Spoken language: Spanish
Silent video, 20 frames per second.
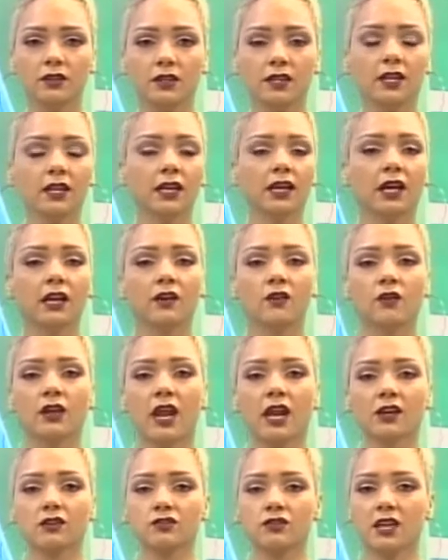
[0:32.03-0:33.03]
tienen que
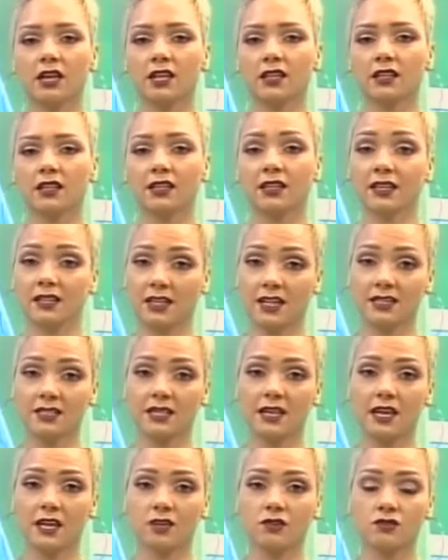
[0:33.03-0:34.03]
lograrlos seguir ir detrás
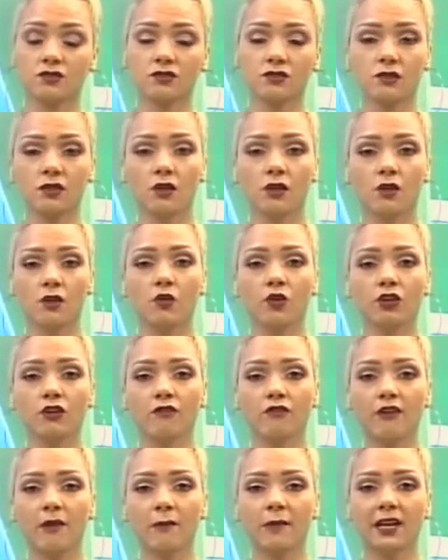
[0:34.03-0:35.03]
de ellos.
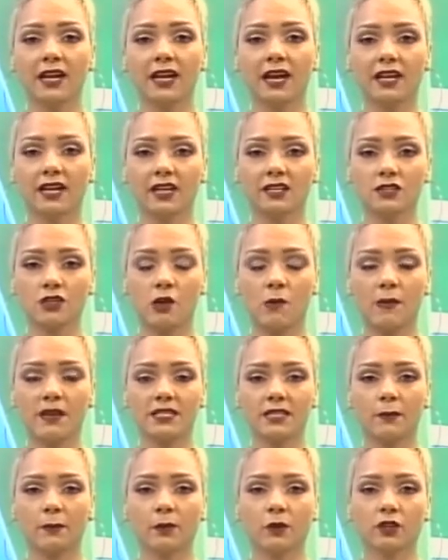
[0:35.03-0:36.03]
Unión familiar, que es lo
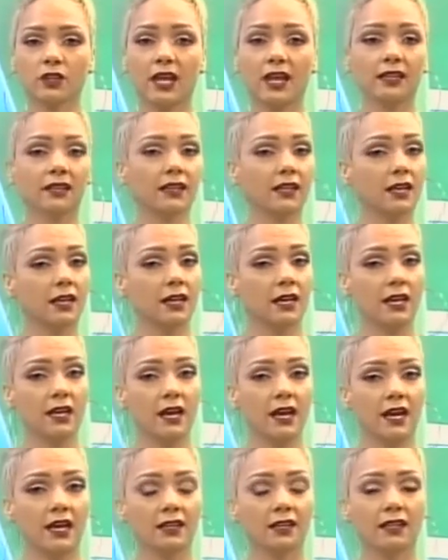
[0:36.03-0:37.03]
más importante.
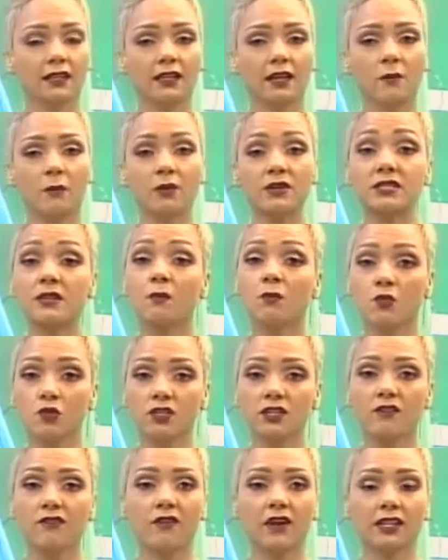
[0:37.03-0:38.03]
En este tiempo hace
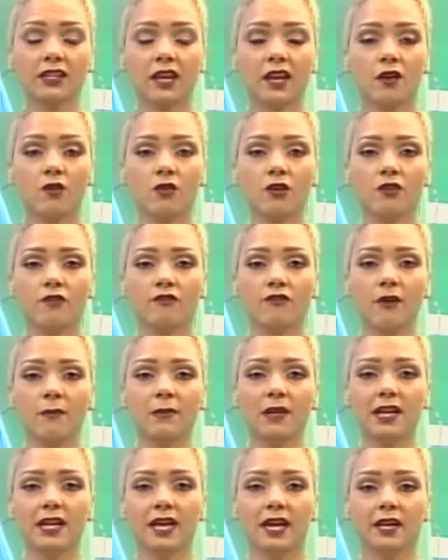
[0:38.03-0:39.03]
mucha falta la unión
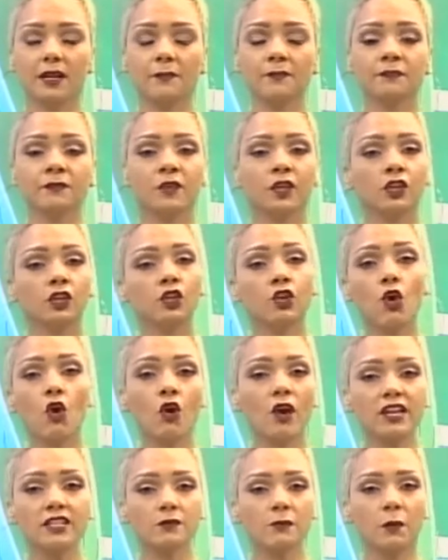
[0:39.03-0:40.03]
familiar.
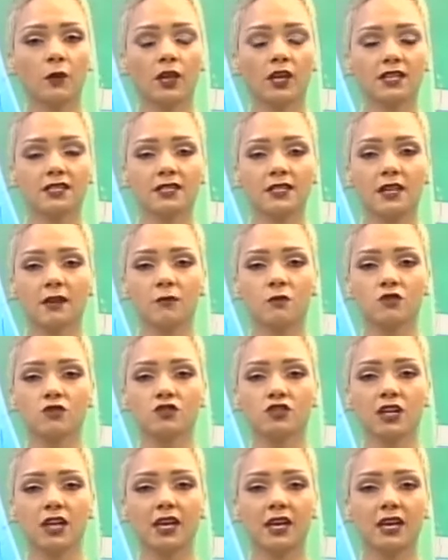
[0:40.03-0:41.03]
No es porque
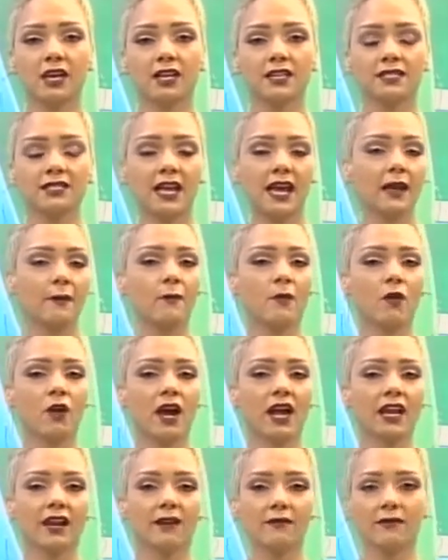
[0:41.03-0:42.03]
estemos en esta
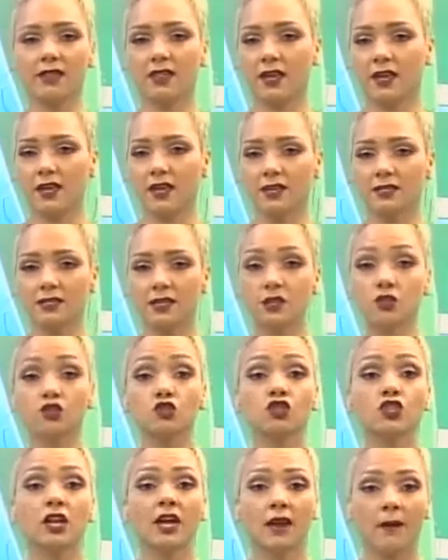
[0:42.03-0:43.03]
época navideña, sino
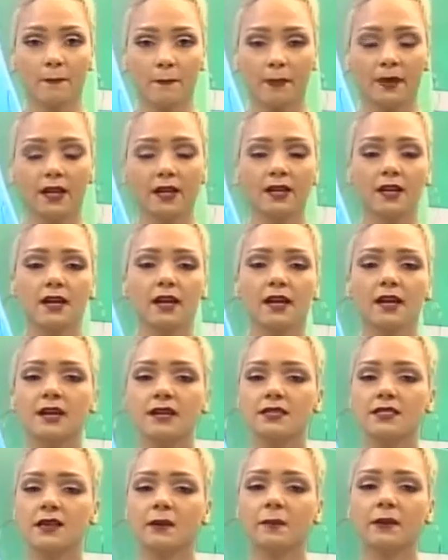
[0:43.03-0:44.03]
siempre.
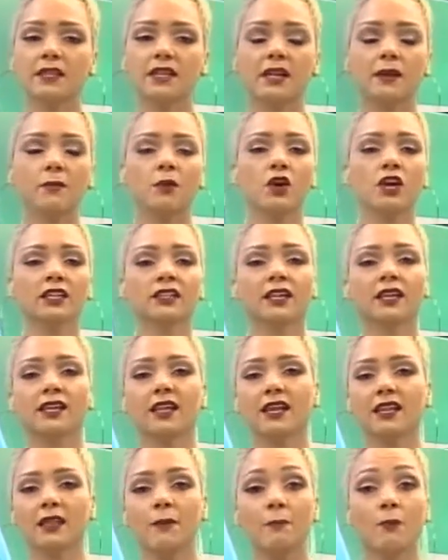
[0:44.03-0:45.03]
Siempre tenemos que
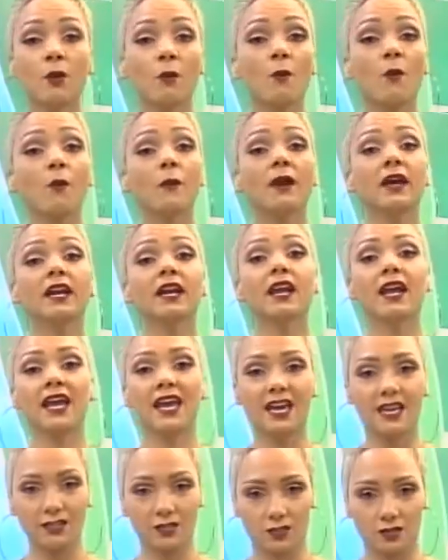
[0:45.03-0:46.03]
tratar de promover
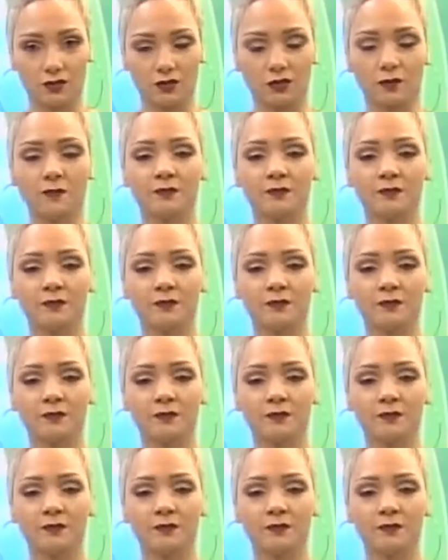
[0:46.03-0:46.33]
eso,